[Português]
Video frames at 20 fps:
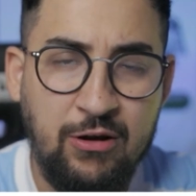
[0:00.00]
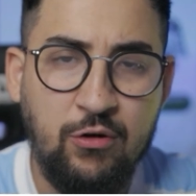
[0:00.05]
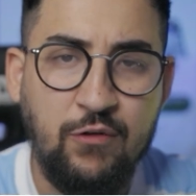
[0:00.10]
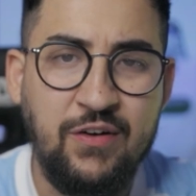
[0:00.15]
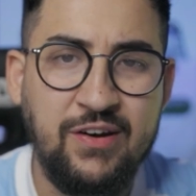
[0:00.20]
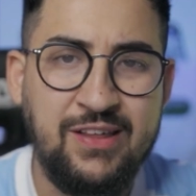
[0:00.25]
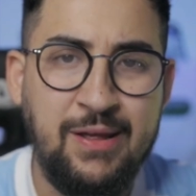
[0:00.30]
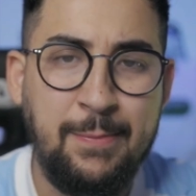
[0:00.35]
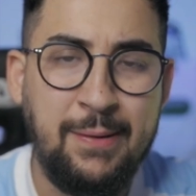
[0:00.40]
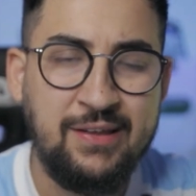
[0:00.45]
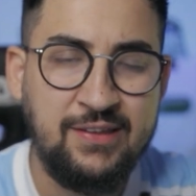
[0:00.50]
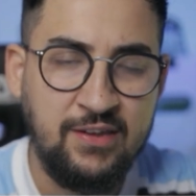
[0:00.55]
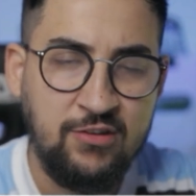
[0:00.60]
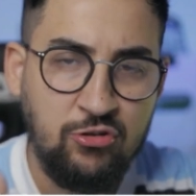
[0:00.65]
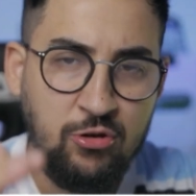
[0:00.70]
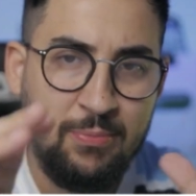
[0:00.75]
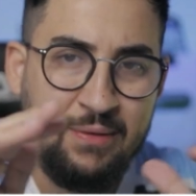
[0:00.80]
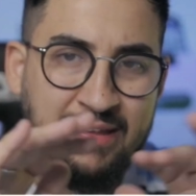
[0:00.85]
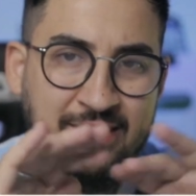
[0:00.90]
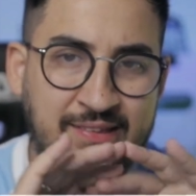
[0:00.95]
para conversar
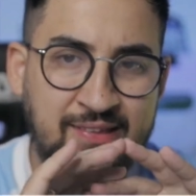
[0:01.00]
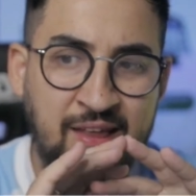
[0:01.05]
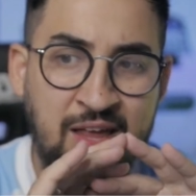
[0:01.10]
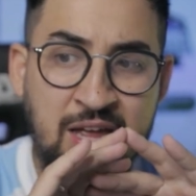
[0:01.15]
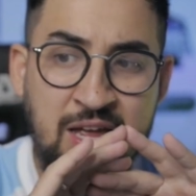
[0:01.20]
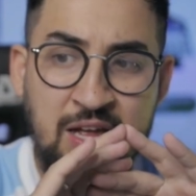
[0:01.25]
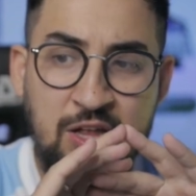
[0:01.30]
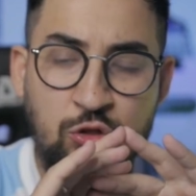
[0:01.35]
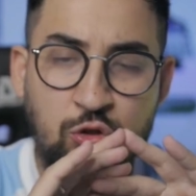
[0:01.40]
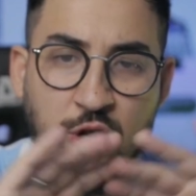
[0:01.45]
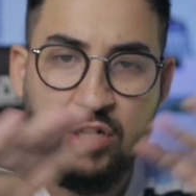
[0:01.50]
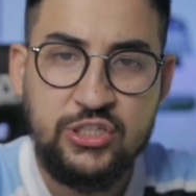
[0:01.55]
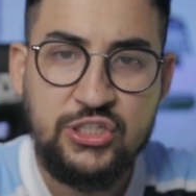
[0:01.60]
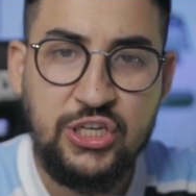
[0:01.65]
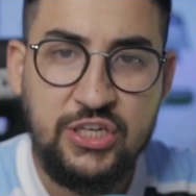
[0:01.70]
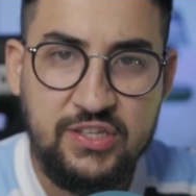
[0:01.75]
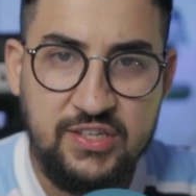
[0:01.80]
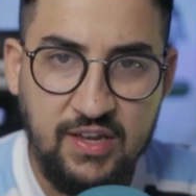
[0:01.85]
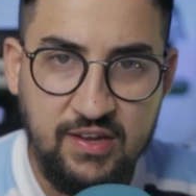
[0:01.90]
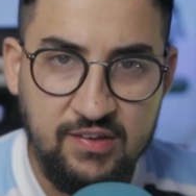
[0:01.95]
bastante sobre as
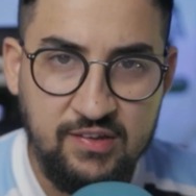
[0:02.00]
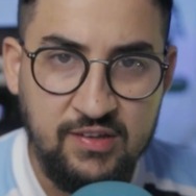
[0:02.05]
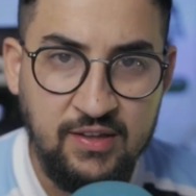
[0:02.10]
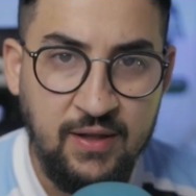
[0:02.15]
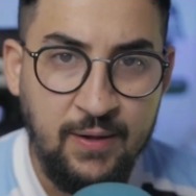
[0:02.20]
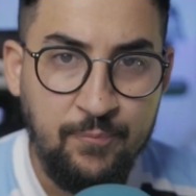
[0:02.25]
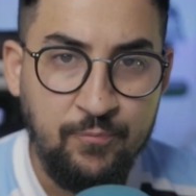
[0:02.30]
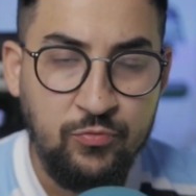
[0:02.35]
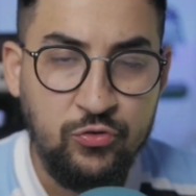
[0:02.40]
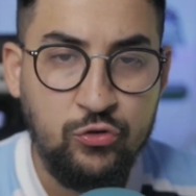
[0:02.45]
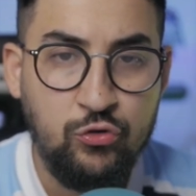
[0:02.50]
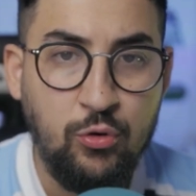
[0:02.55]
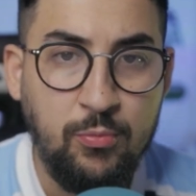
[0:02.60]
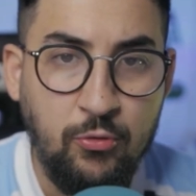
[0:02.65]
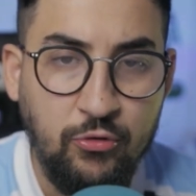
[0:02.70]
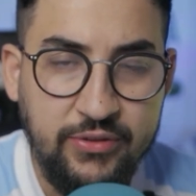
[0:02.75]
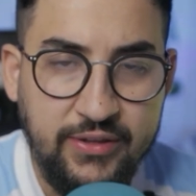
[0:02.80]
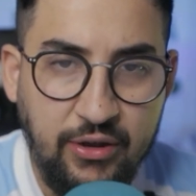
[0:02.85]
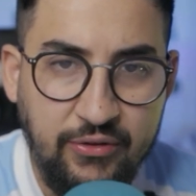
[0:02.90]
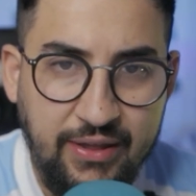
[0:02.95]
notícias
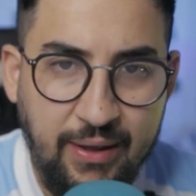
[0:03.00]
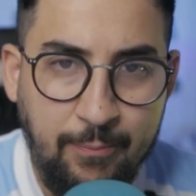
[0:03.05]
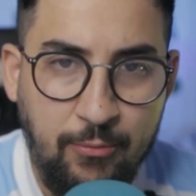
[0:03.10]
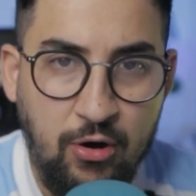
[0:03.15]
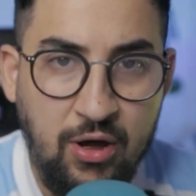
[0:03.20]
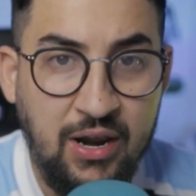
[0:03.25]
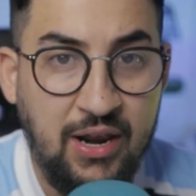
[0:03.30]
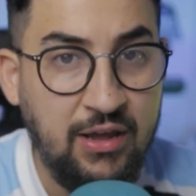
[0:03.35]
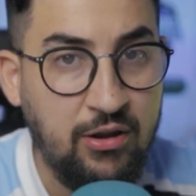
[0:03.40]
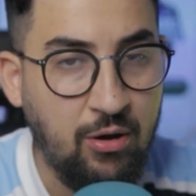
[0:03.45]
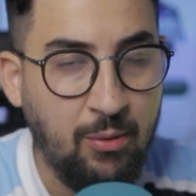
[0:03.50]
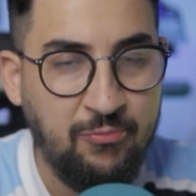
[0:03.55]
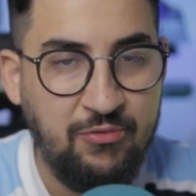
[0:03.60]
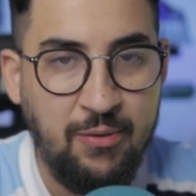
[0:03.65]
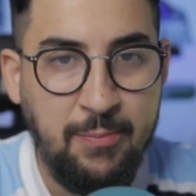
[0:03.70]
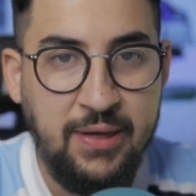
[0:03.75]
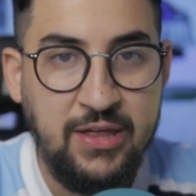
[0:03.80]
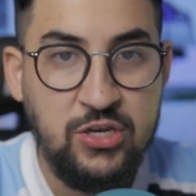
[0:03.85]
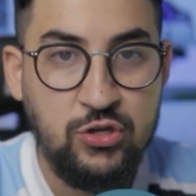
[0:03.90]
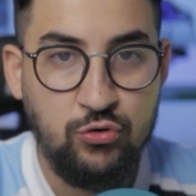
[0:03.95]
do mundão da bola
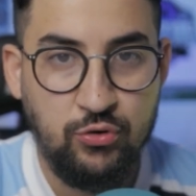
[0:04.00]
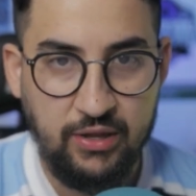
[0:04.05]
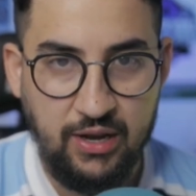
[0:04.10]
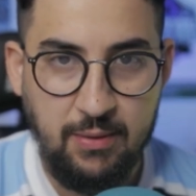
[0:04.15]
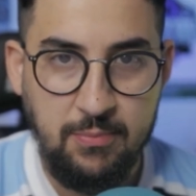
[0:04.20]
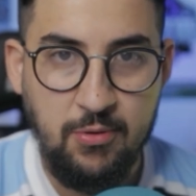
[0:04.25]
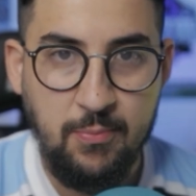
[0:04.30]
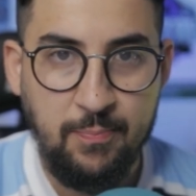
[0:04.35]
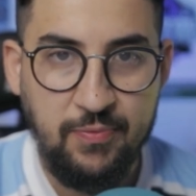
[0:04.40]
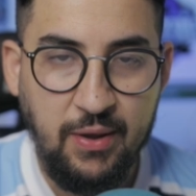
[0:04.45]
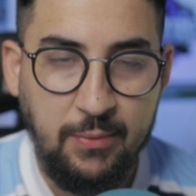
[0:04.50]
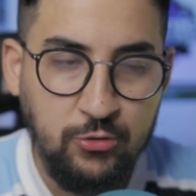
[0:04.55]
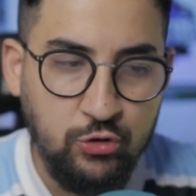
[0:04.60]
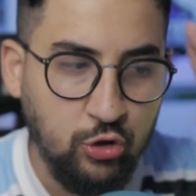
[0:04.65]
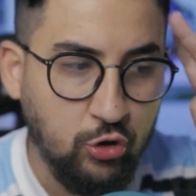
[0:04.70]
e, obviamente, do Grêmio.